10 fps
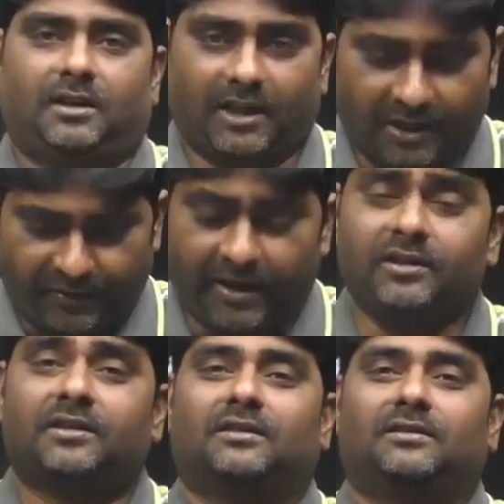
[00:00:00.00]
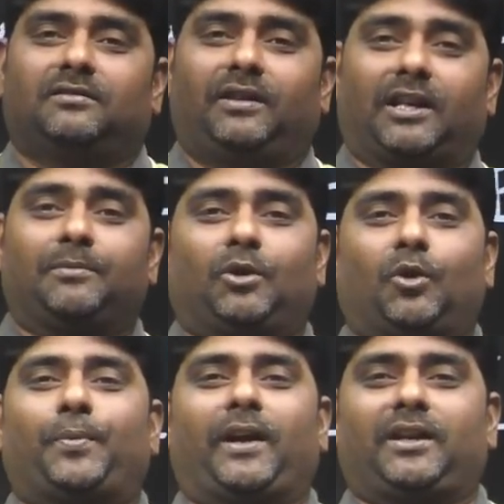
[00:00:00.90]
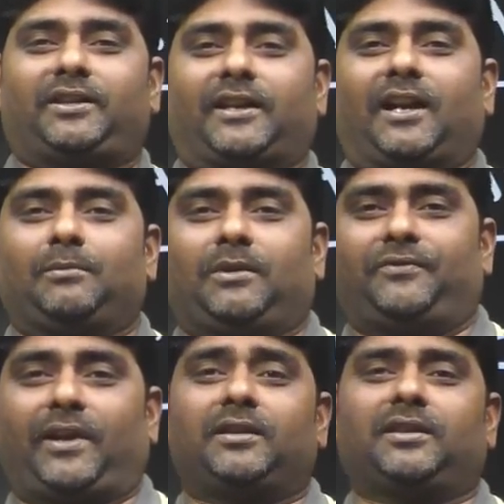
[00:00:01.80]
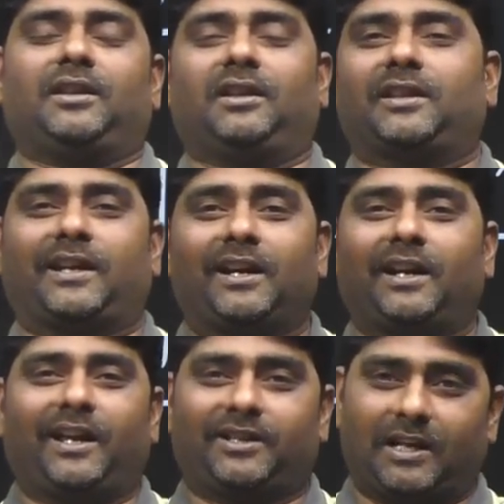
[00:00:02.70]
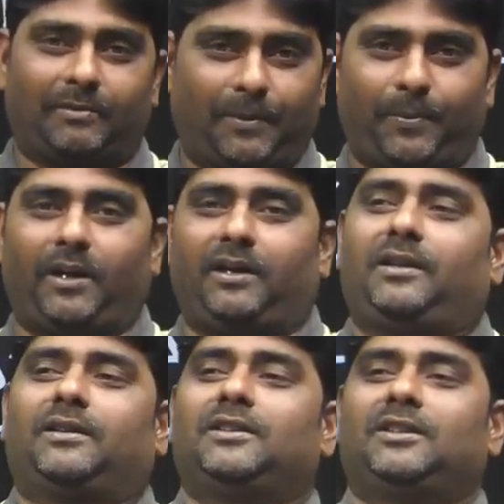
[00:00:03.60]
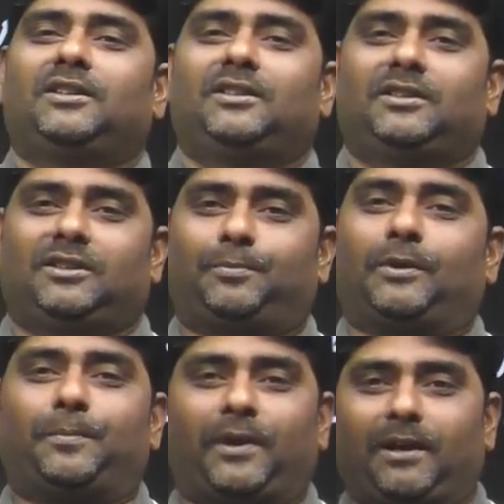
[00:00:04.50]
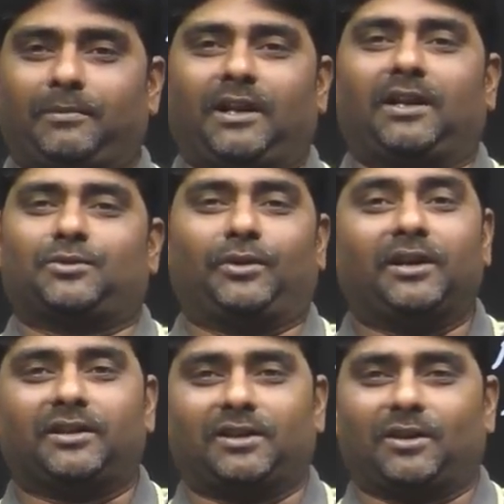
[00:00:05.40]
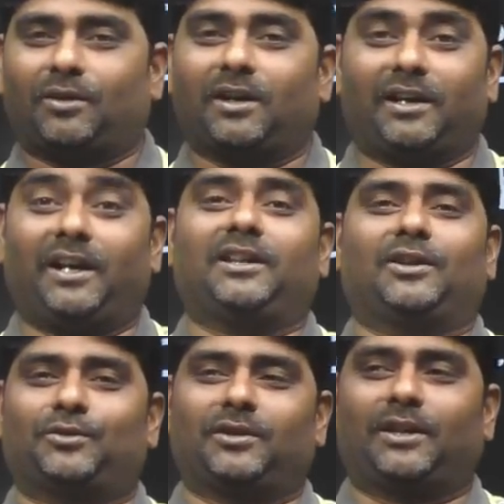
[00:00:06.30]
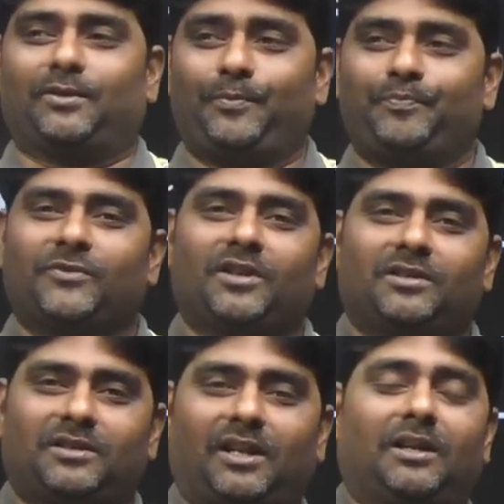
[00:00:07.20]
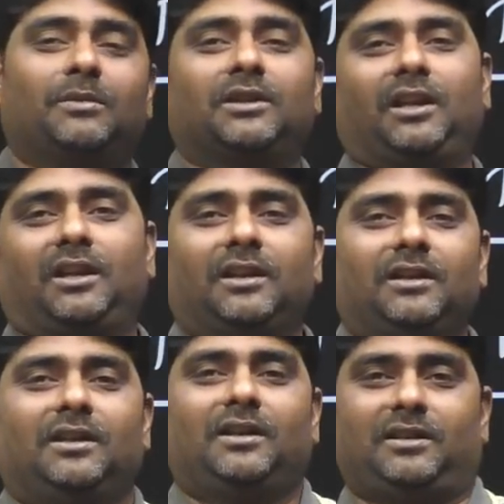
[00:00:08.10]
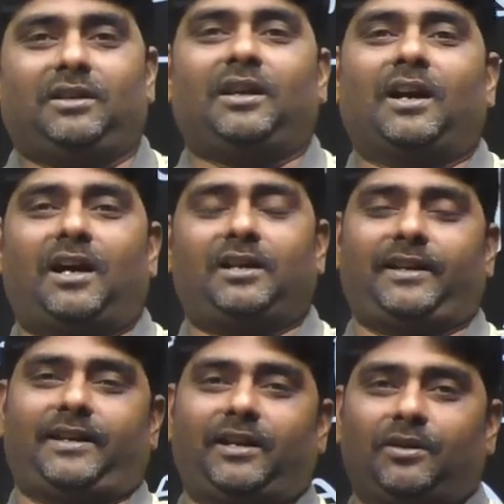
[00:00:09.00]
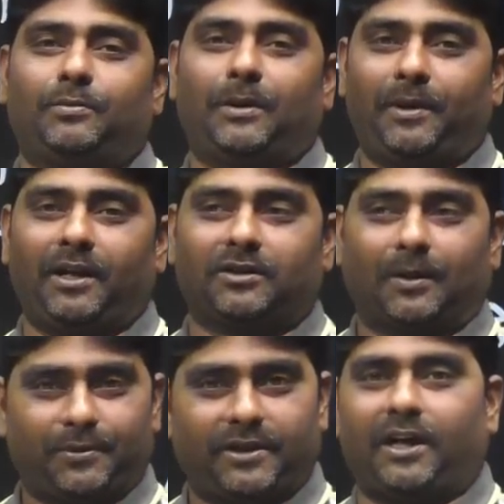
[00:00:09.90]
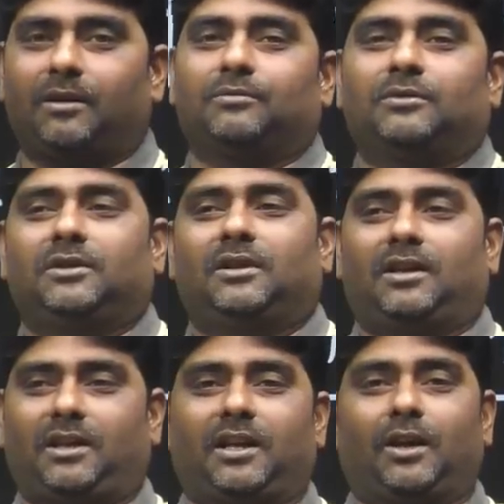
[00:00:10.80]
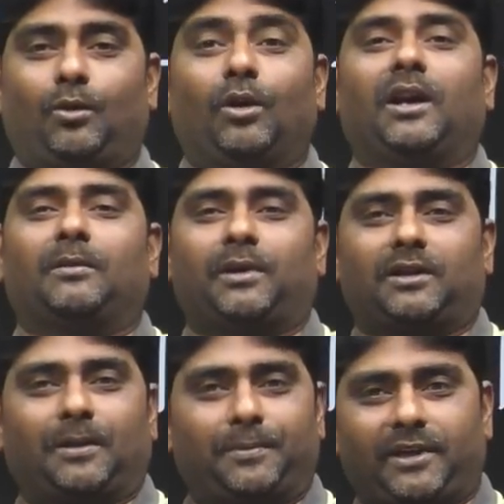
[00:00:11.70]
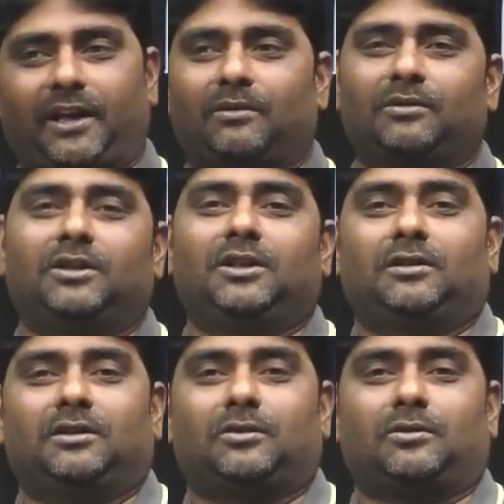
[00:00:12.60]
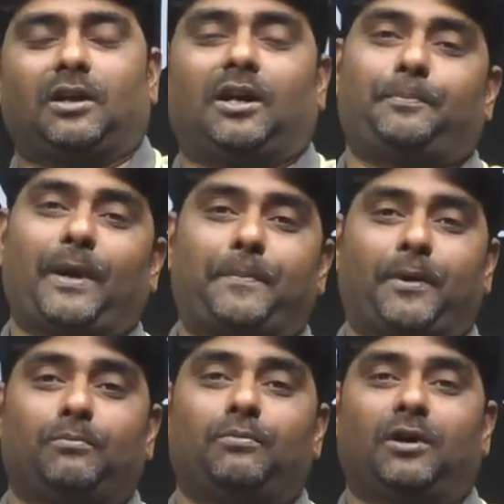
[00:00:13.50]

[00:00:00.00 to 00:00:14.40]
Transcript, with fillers: హాయ్ ఫ్రెండ్స్ వెల్కమ్ టు రూపా ఐఎస్ అకాడమీ ఫ్రెండ్స్ ఇది సెకండ్ డే ఎగ్జామ్ అయిపోయి ఇప్పుడిప్పుడే మన స్టూడెంట్స్ అందరూ కూడా రియలైజ్ అవుతున్నారు చాలామంది ఈ హాల్ టికెట్ బబులింగ్ తప్పు చేయడం అలాగే రోల్ నెంబర్ తప్పు చేయడం పేపర్